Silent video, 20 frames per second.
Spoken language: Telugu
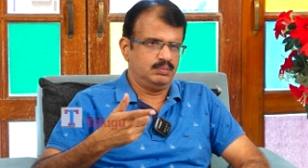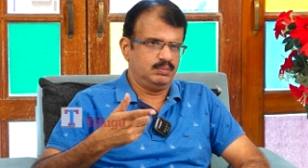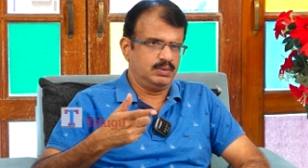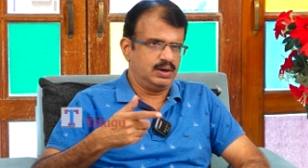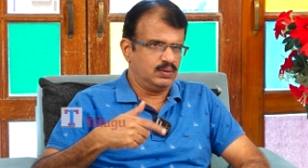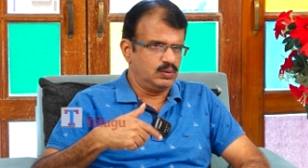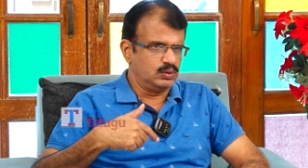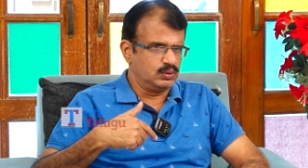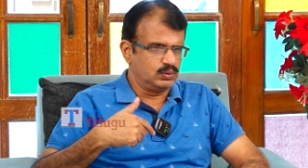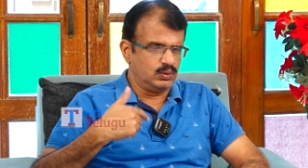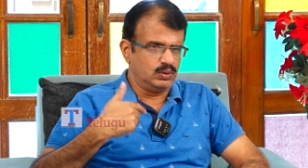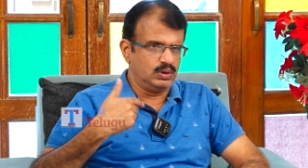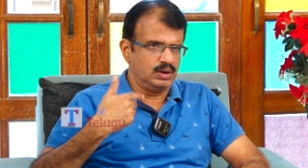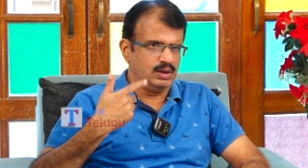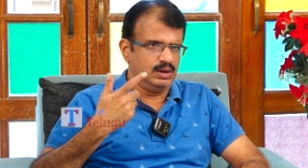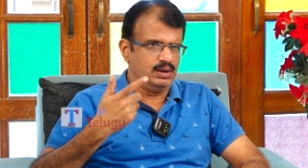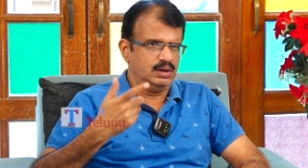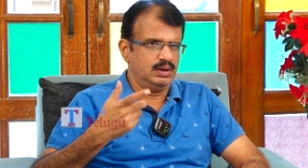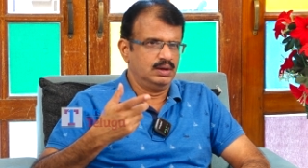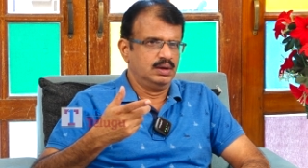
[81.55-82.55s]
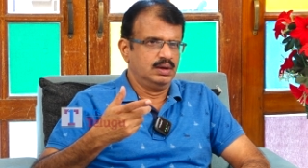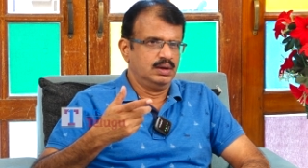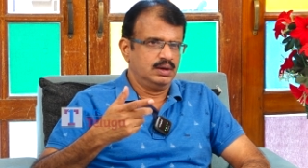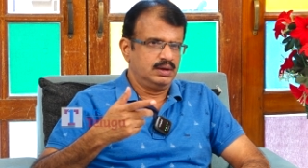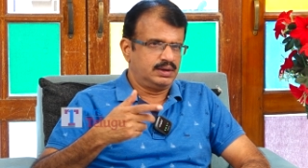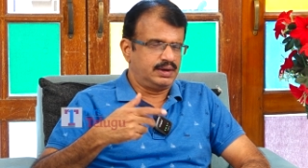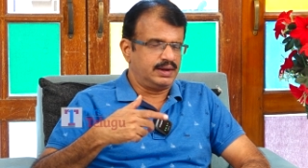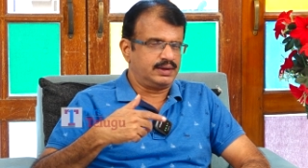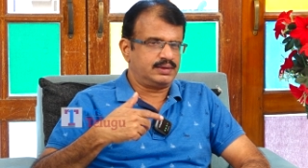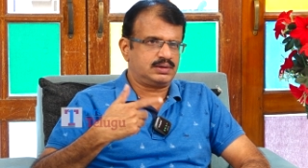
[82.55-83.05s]
మనం అనుకున్న
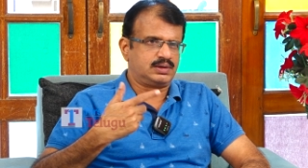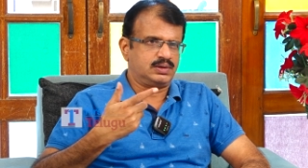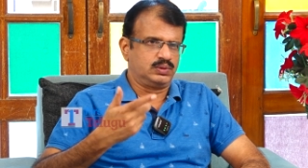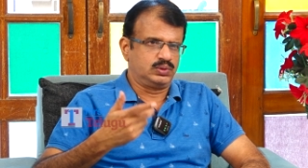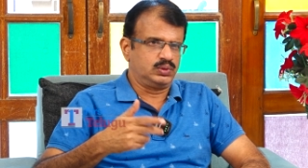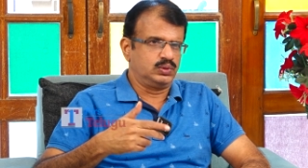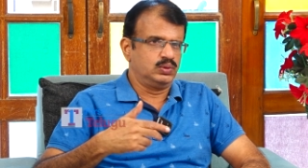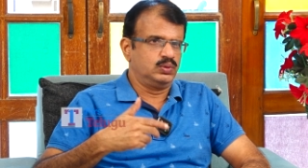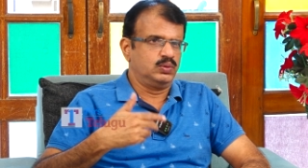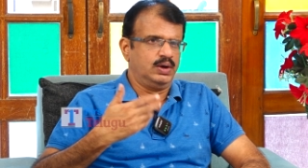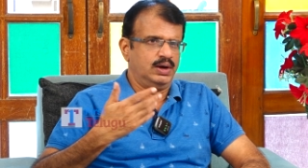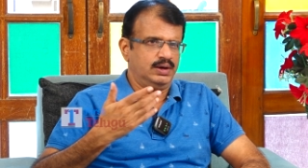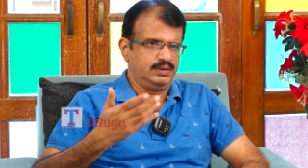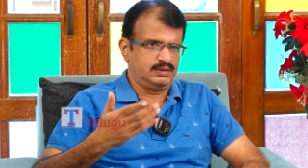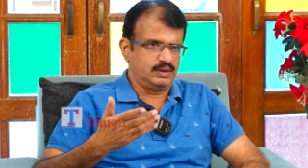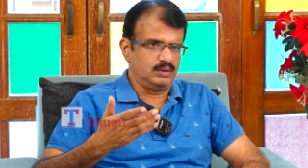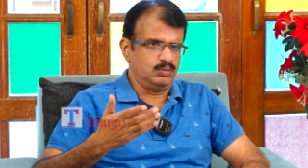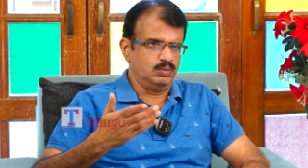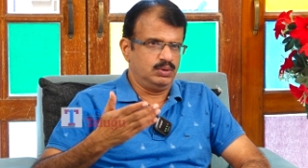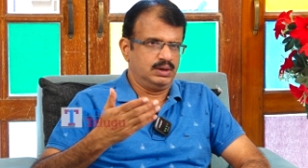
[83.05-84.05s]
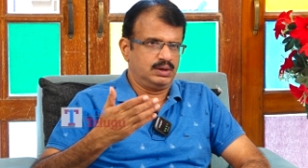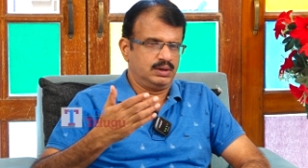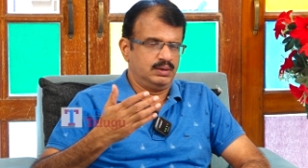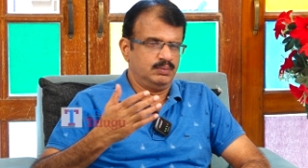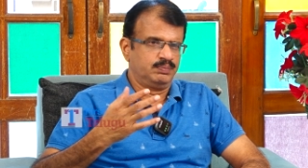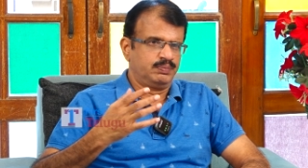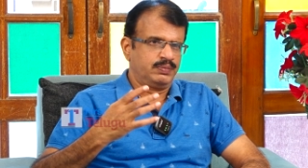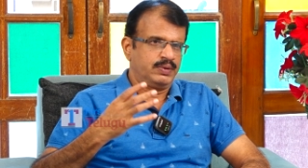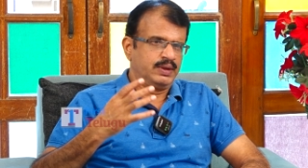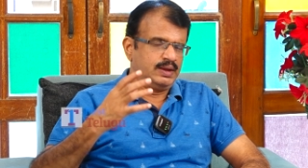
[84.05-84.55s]
టెక్స్ట్ టు వాయిస్ అనమాట
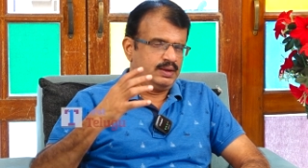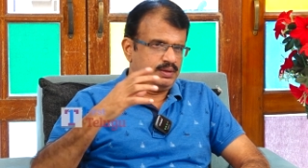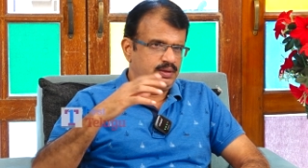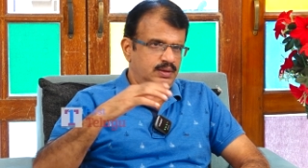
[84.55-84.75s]
hmm.